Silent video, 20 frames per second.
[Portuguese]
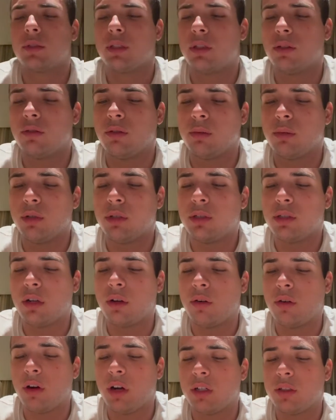Vou mostrar
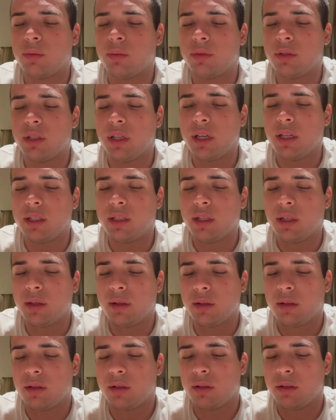o quarto pra vocês, né?
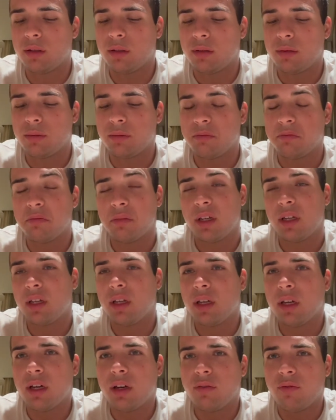
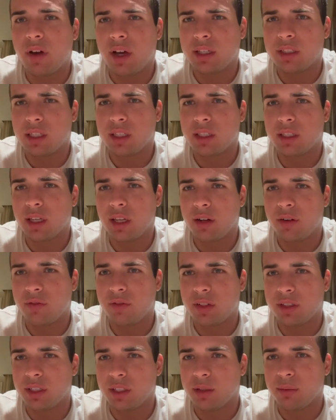vai que vocês queiram
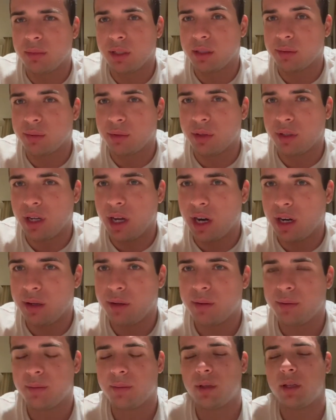fazer no mesmo lugar.
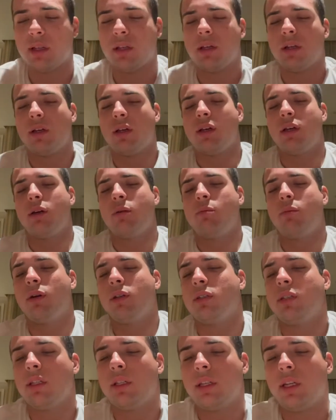
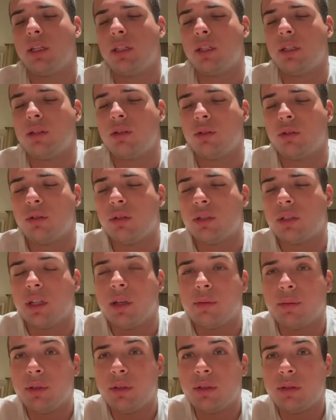Pode ser interessante. Eu gostei
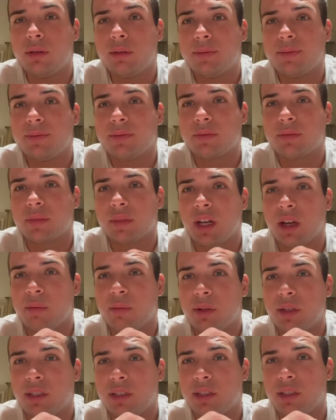muito a
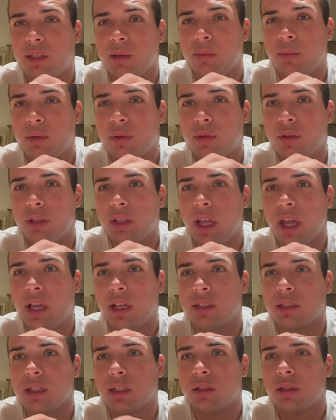princípio. Tem
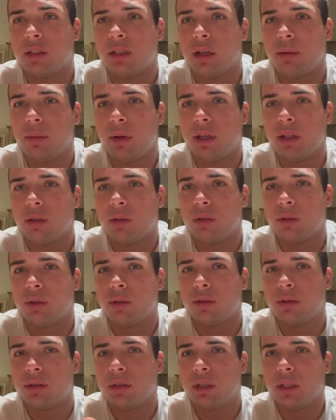estacionamento
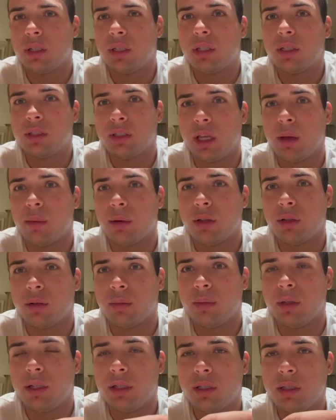sem
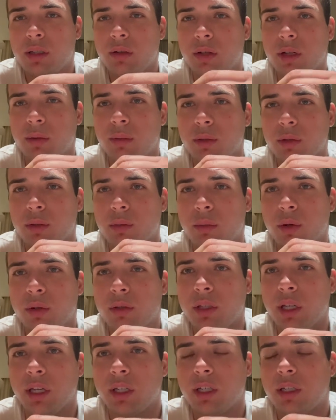manobrista, o que é muito bom,
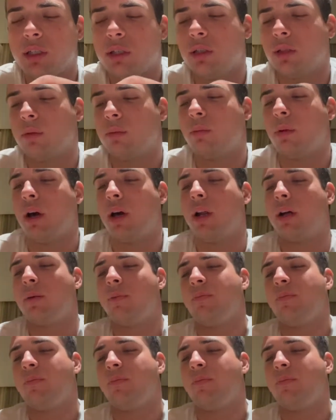né? A gente não para